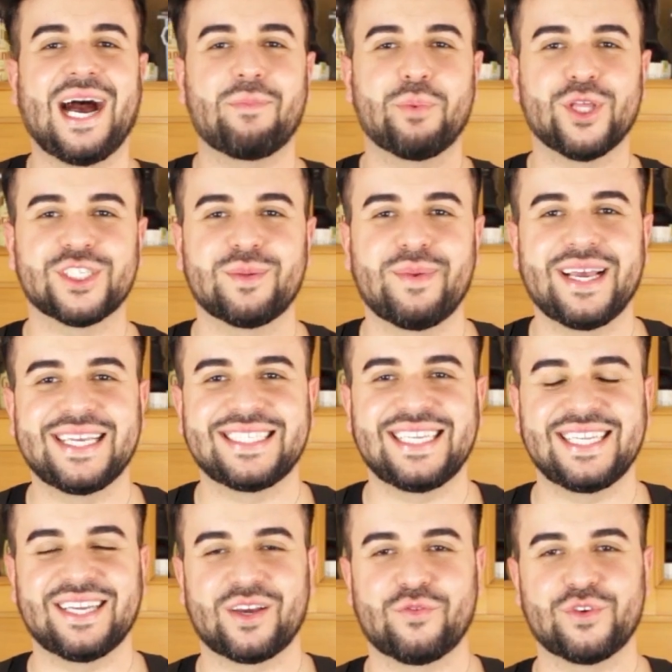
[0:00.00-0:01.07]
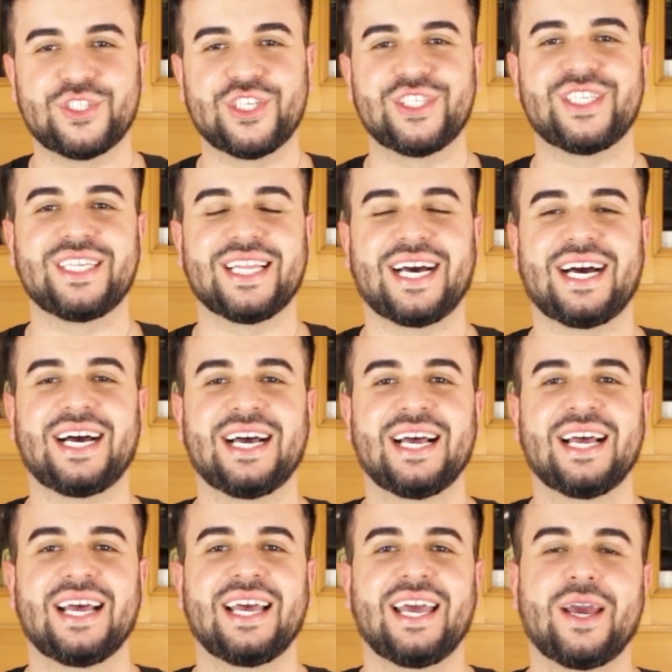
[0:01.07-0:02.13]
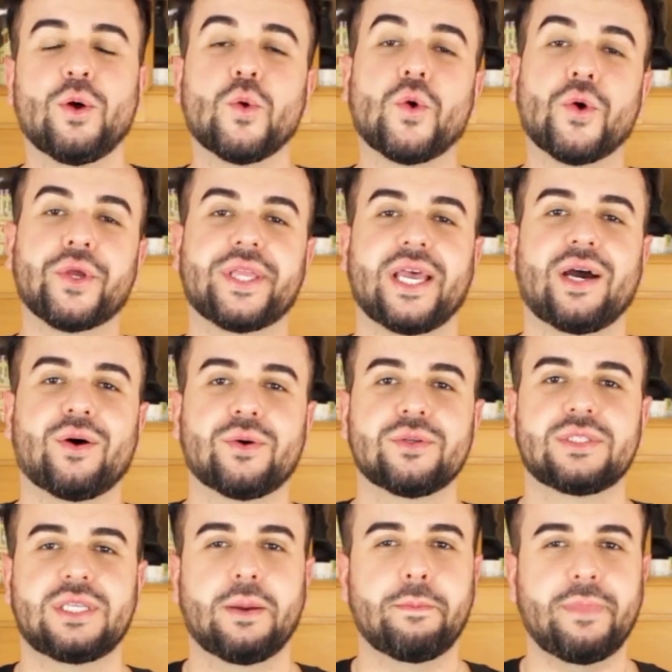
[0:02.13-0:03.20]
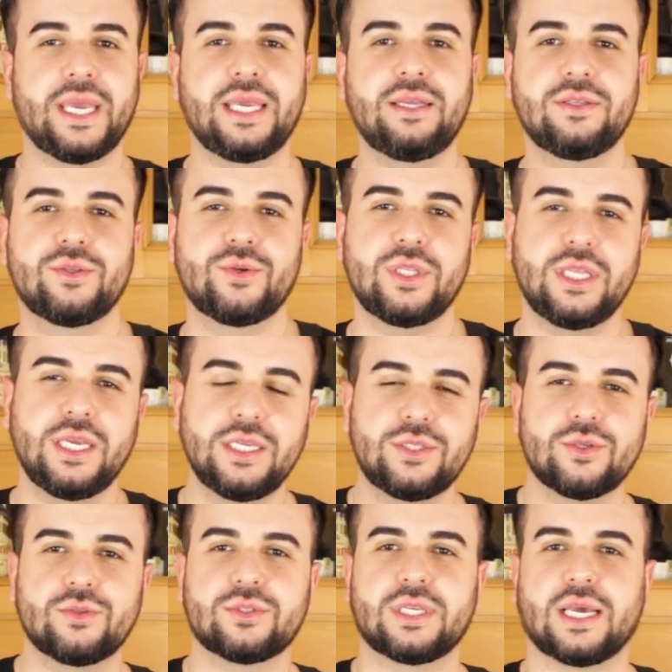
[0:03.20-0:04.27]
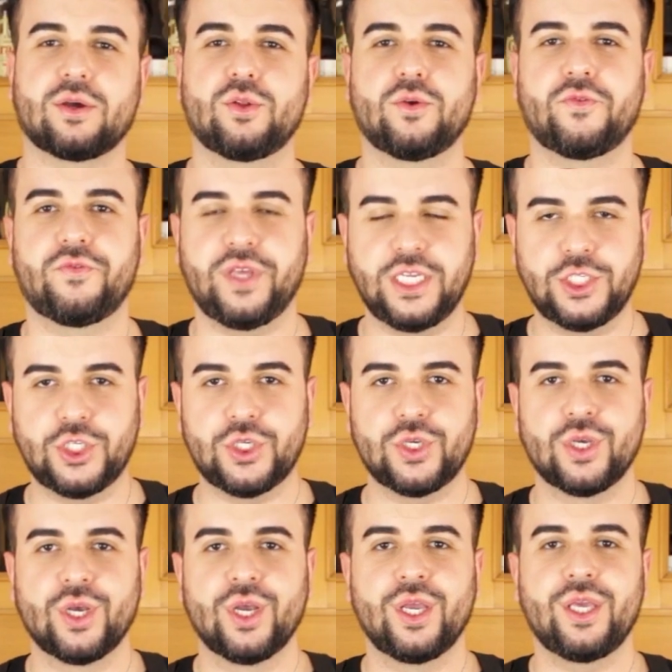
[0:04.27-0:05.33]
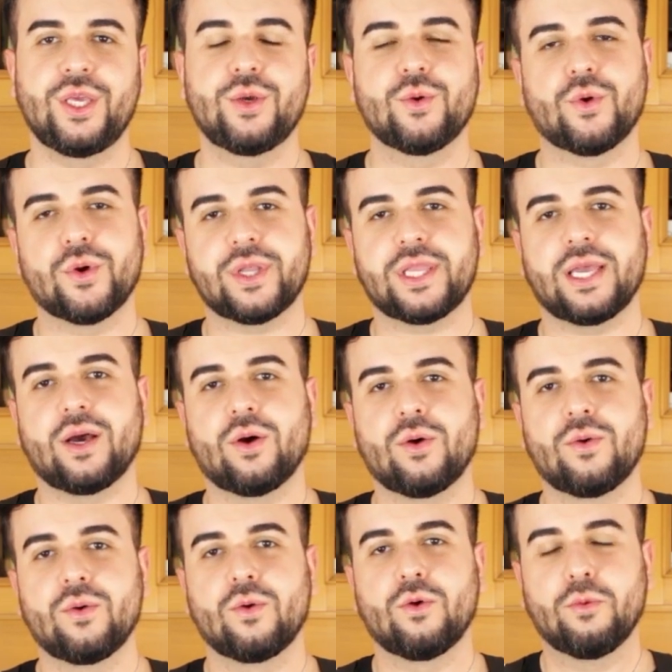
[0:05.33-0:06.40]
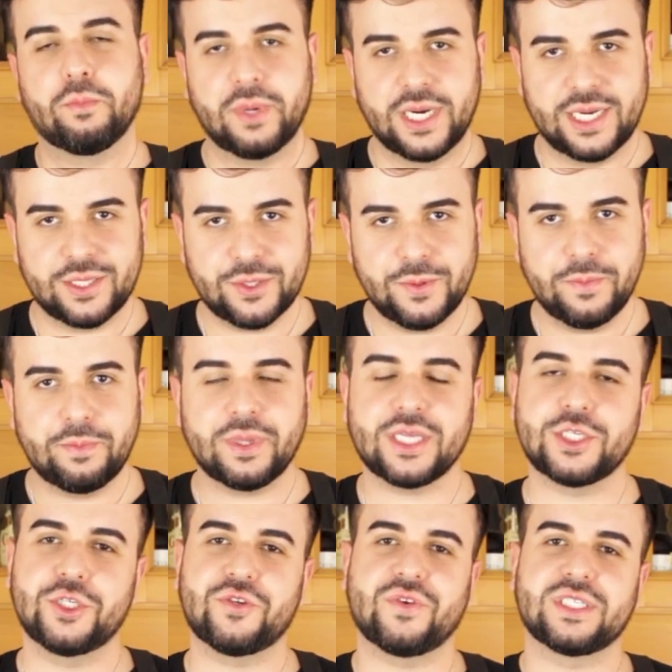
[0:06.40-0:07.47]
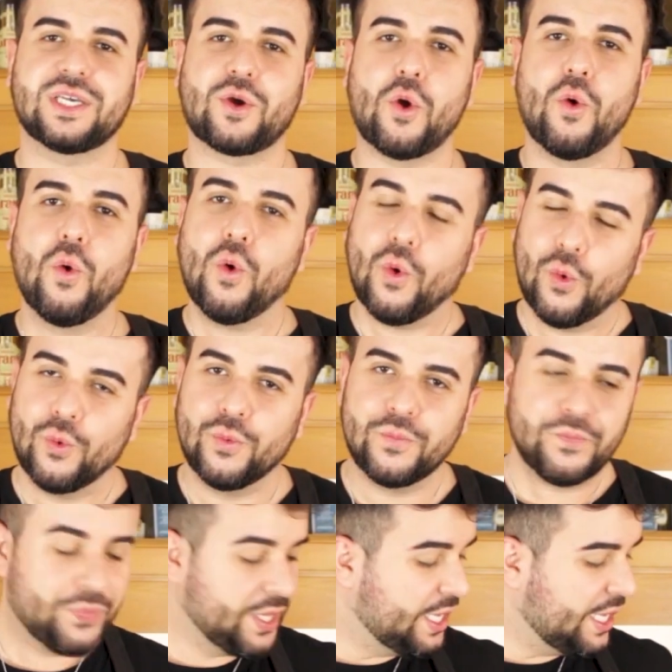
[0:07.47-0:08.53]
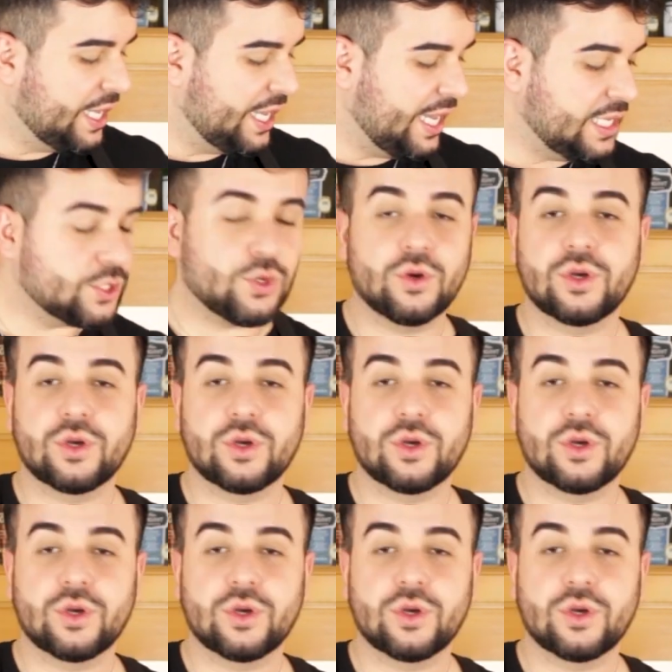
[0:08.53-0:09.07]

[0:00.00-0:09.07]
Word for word: A próxima receita que eu vou te ensinar é um coquetel também do início do século 20 e um coquetel cubano para a gente fazer com rum. Esse